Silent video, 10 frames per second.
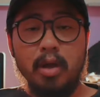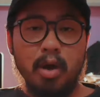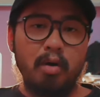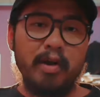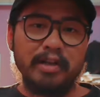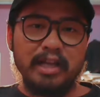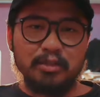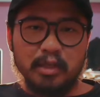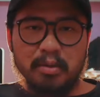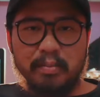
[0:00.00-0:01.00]
Alright guys,
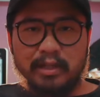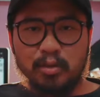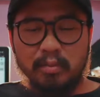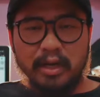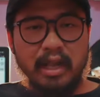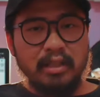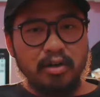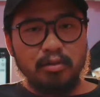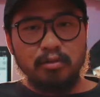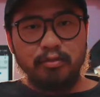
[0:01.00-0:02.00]
welcome back to my another
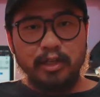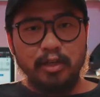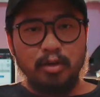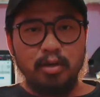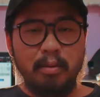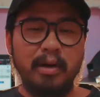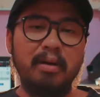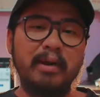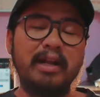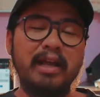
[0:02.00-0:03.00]
YouTube video. Apa
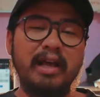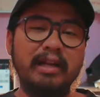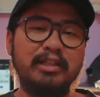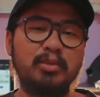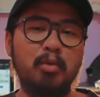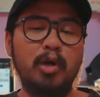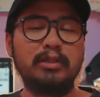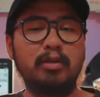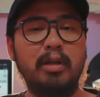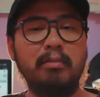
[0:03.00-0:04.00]
kabar kalian hari ini? Semoga
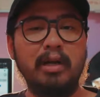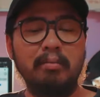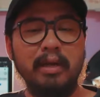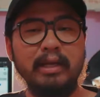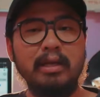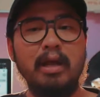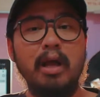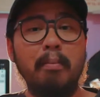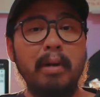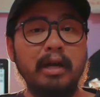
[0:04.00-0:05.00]
selalu dalam keadaan baik.
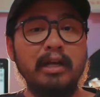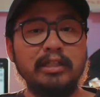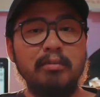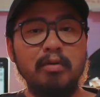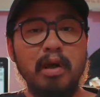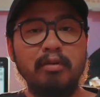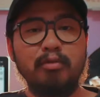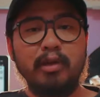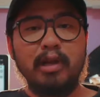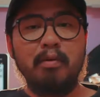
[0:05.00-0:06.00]
Bareng lagi sama gue Arif
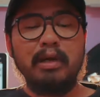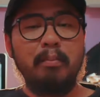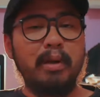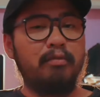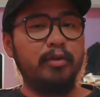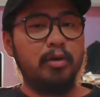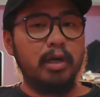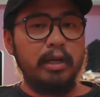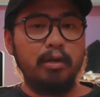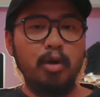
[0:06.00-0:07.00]
Kurniawan dan pada video
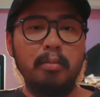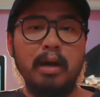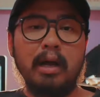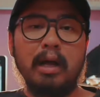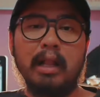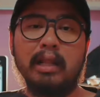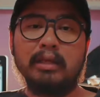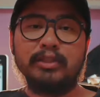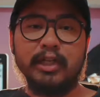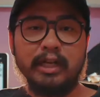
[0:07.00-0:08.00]
kali ini gue bakal
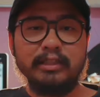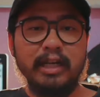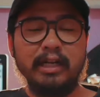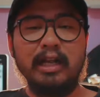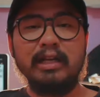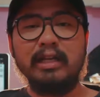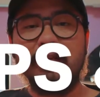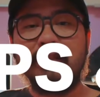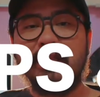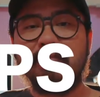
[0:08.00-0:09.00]
sharing-sharing lagi nih
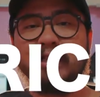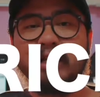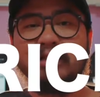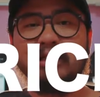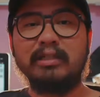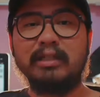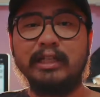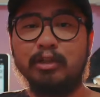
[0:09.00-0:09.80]
tips and trick nge